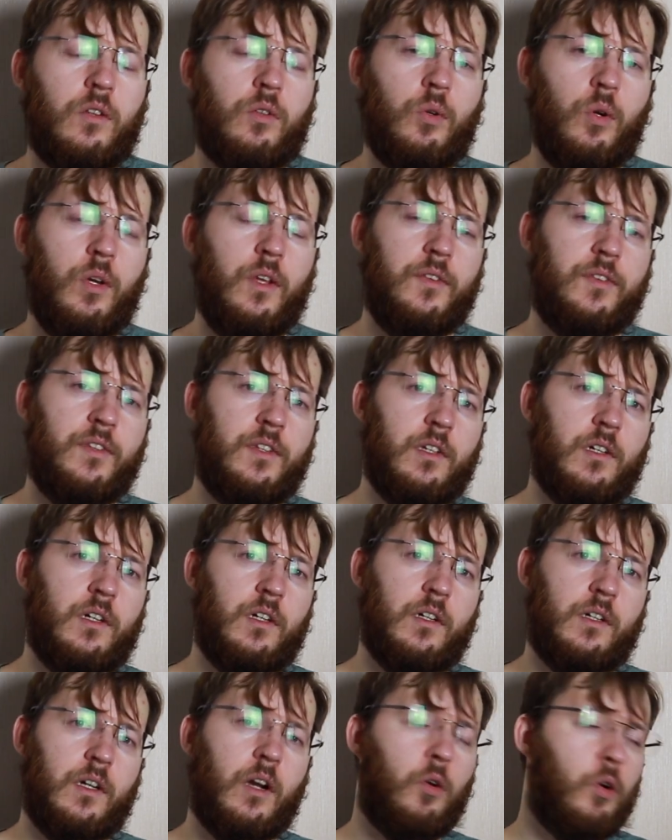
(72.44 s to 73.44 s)
То есть,
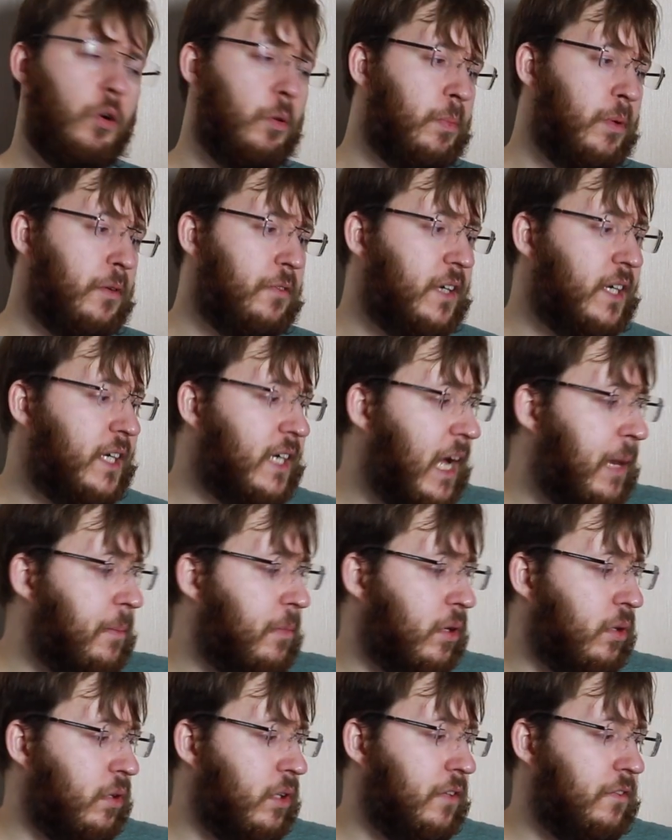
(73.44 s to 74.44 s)
э, какую бы вы
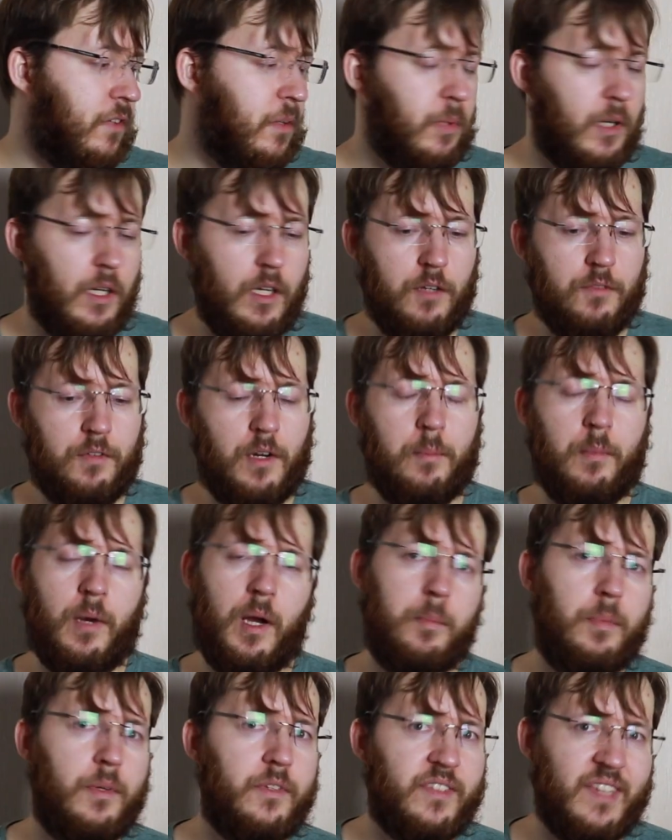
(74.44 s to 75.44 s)
камеру ни выбрали, вам
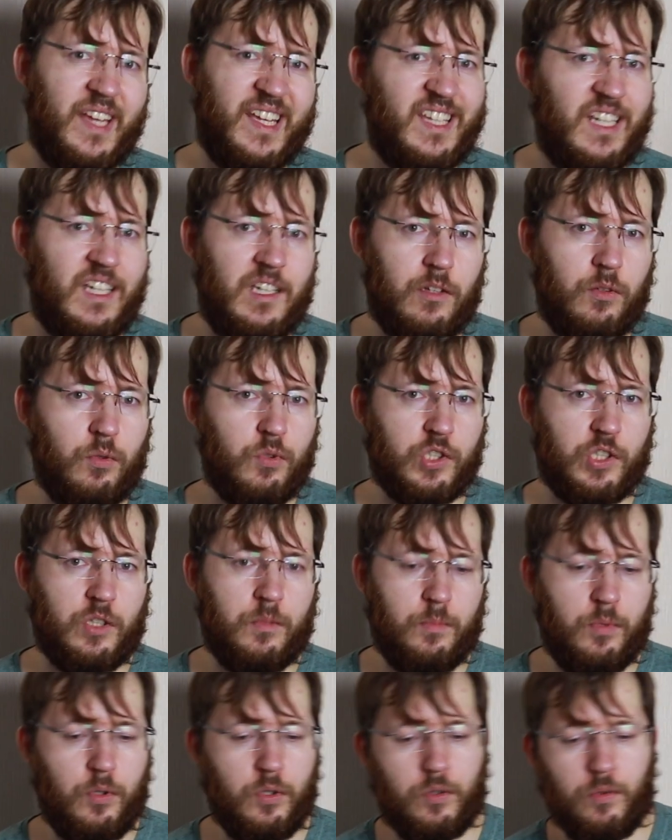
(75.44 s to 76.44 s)
обязательно
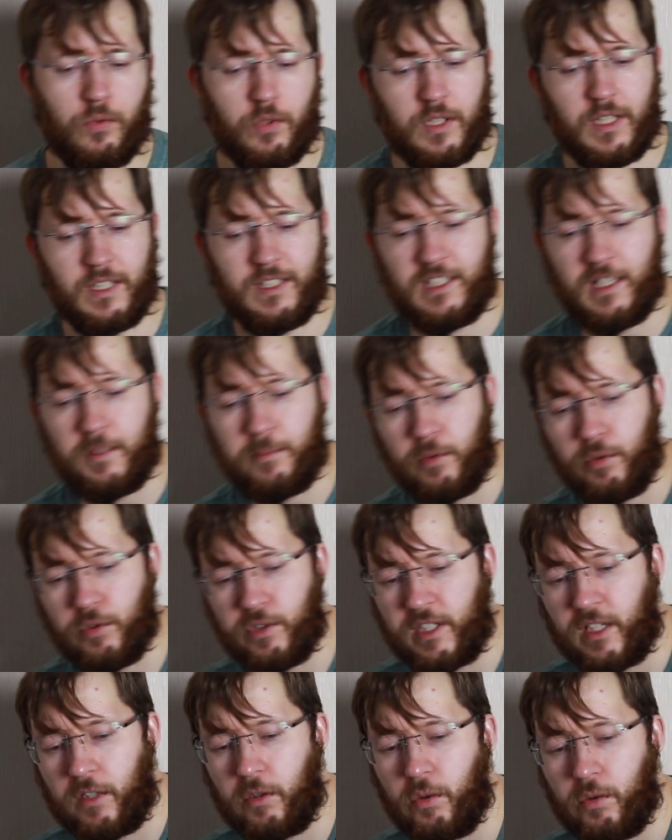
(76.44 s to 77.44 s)
нужен будет вот хотя бы
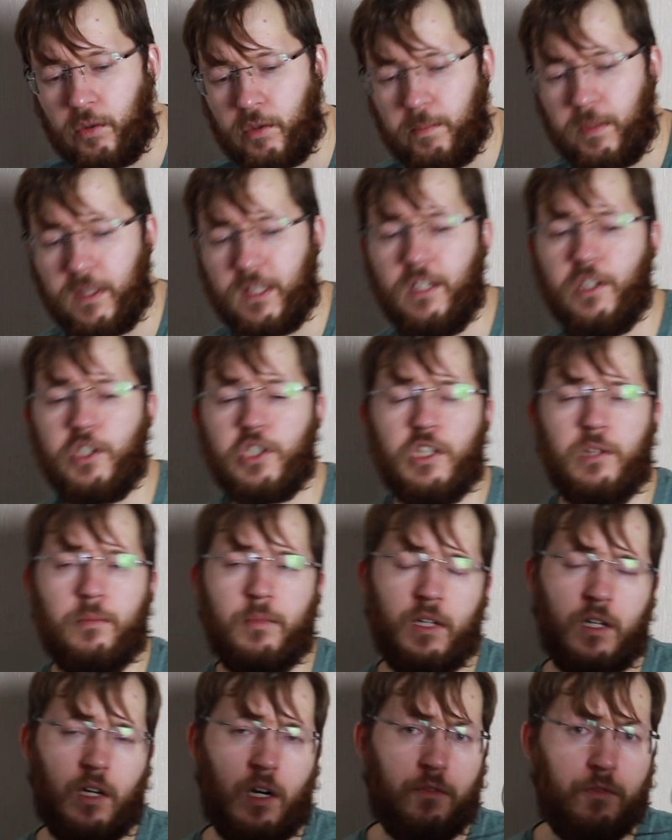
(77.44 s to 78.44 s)
вот такой вот петличный
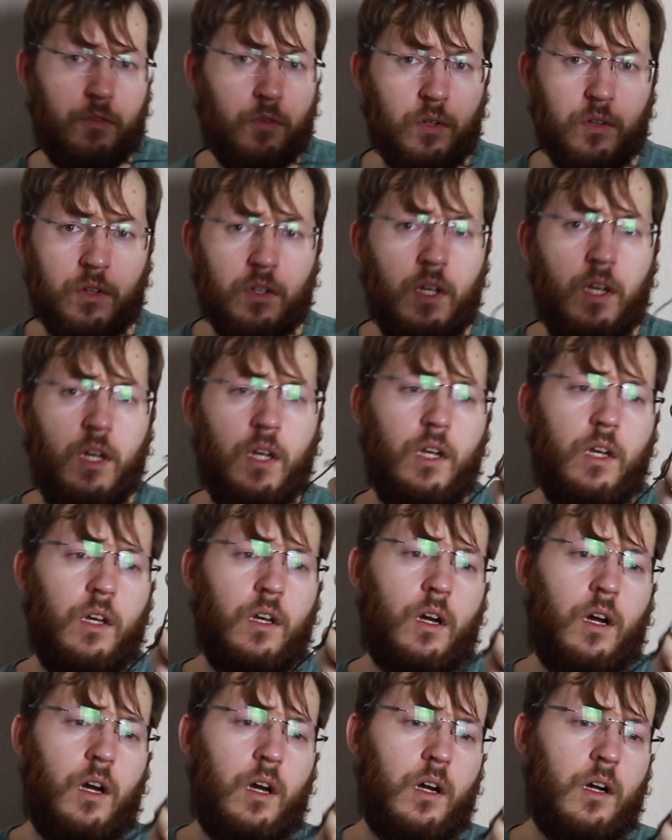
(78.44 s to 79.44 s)
микрофон.
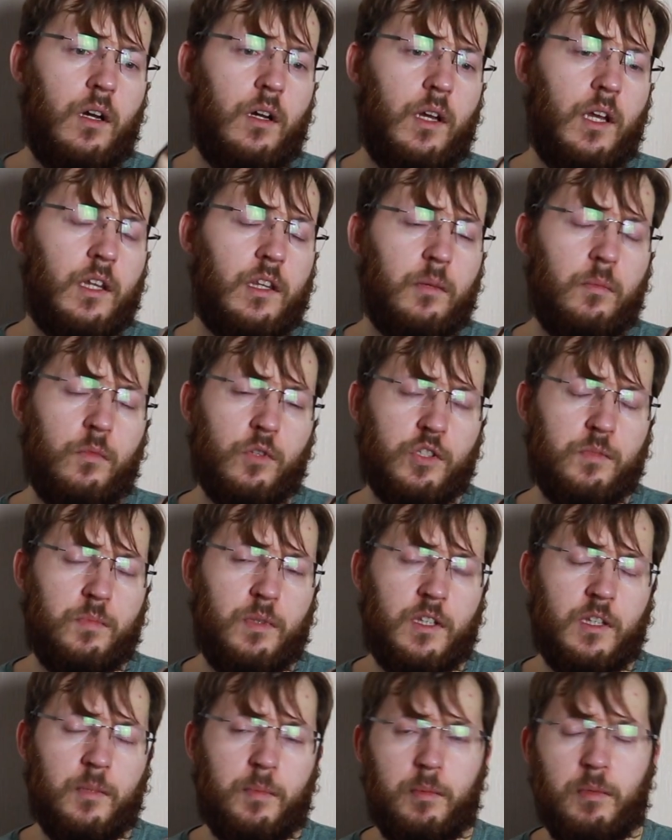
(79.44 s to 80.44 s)
А, это может
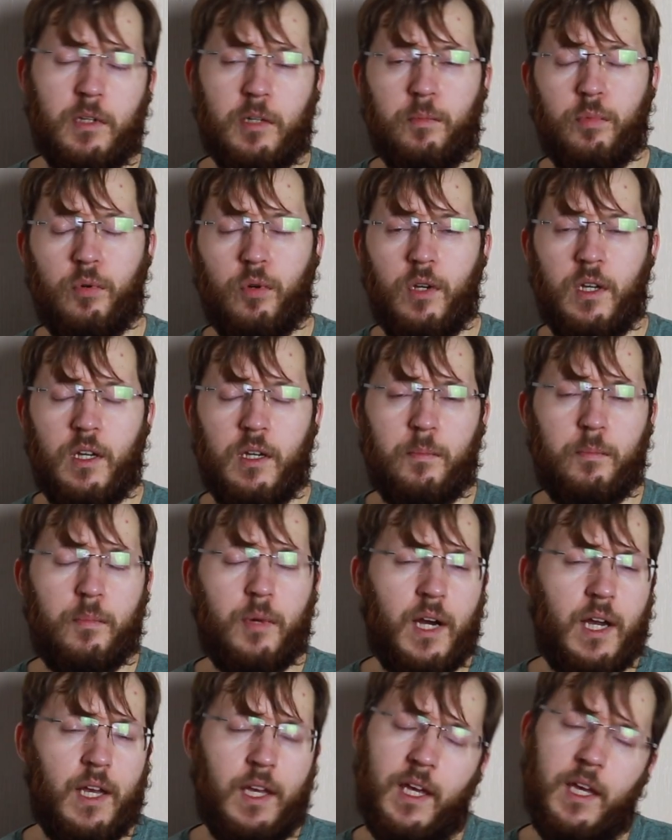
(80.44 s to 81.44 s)
быть, например, Boya
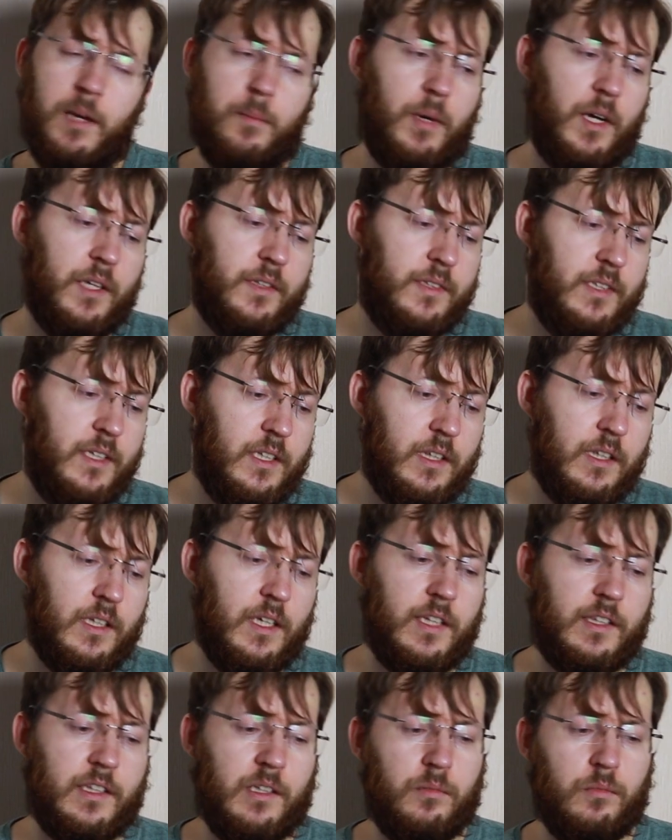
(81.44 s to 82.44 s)
by M1,
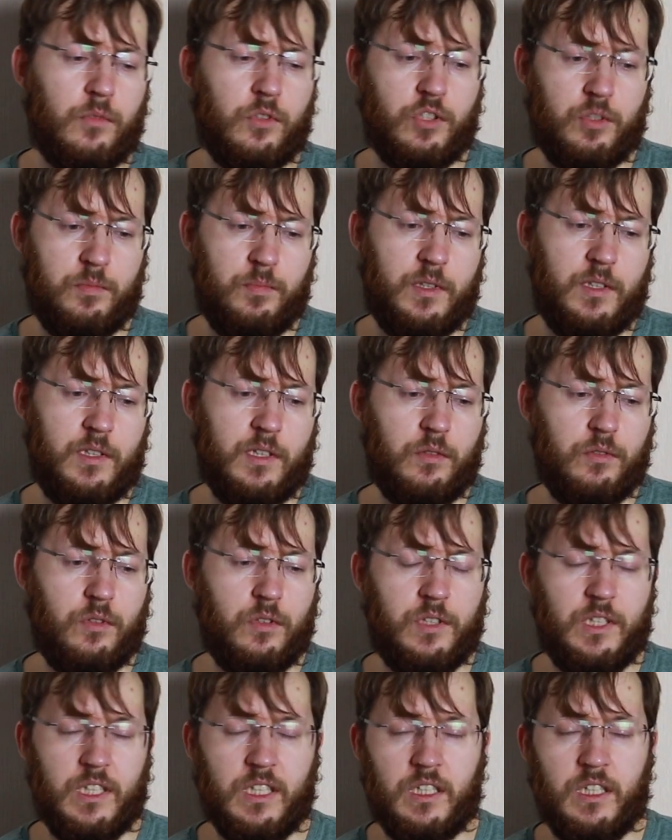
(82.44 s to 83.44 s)
это может быть
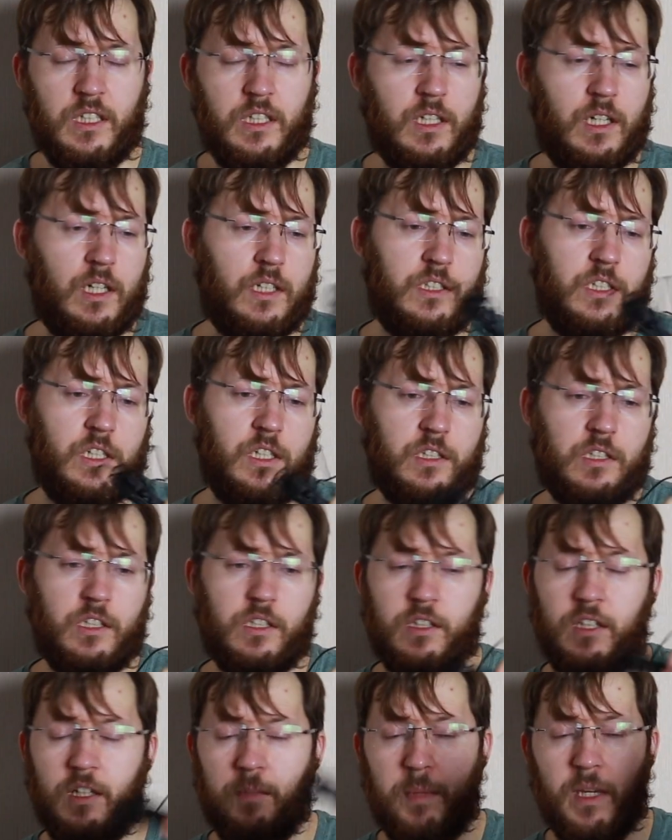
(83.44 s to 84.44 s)
аудиотехника
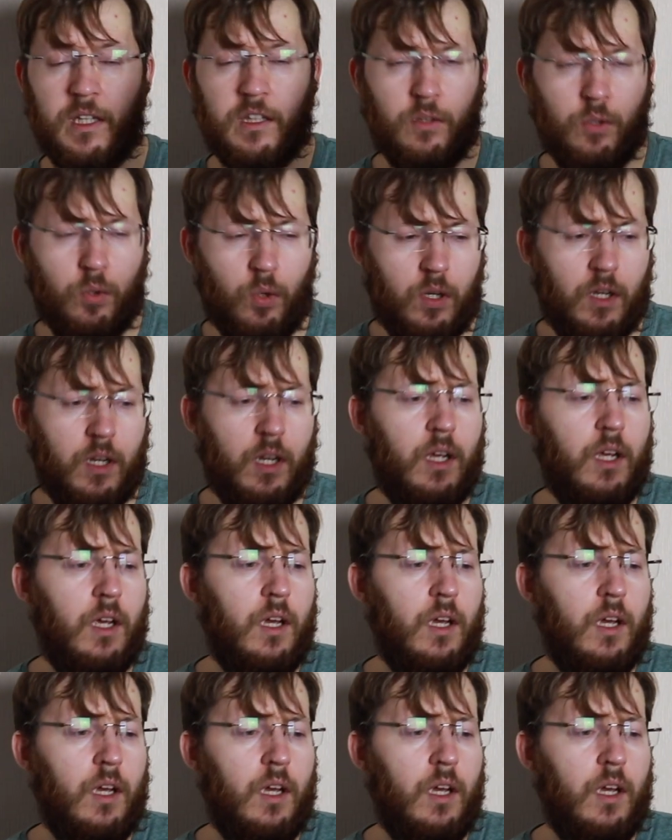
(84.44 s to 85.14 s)
TR3350.